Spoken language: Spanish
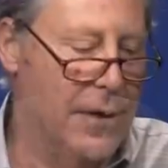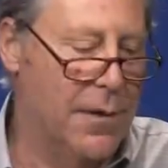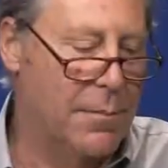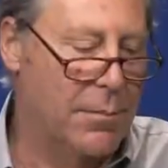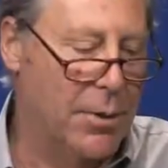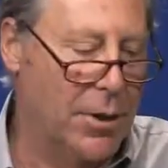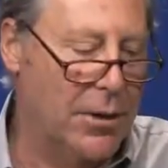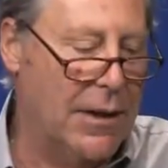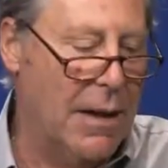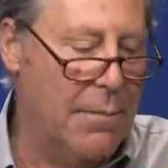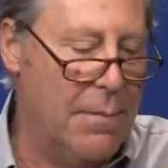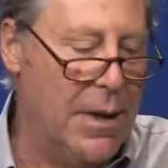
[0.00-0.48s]

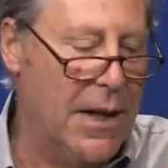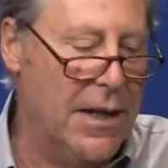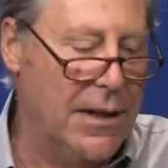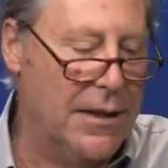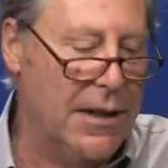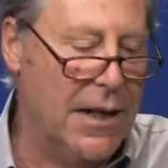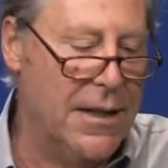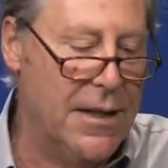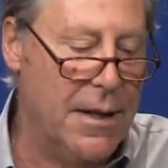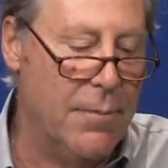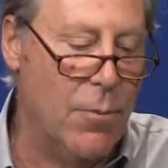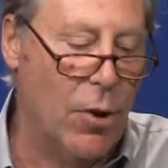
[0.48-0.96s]
Pero también
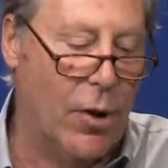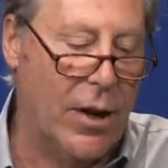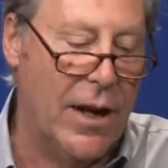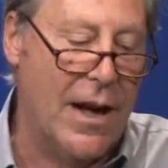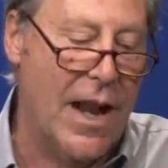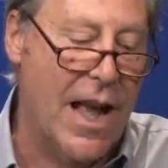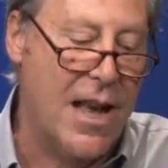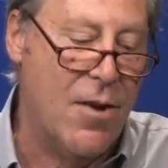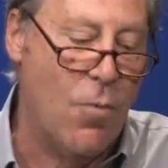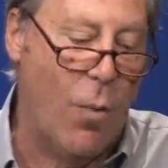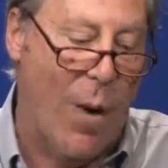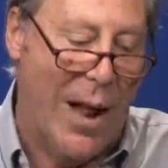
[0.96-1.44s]
entendimos que
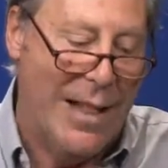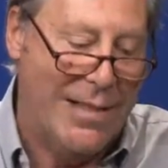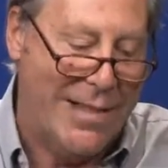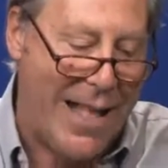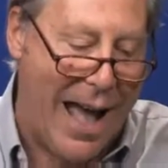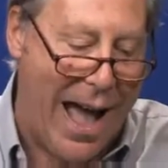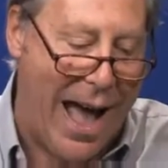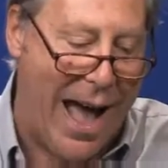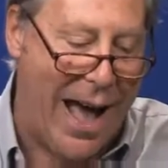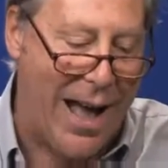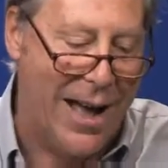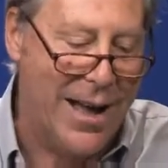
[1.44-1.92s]
la
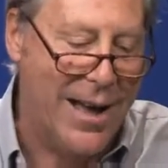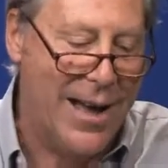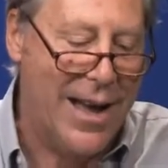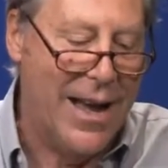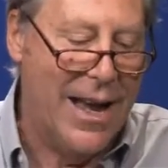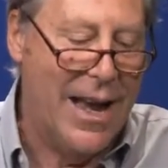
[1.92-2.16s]
igualdad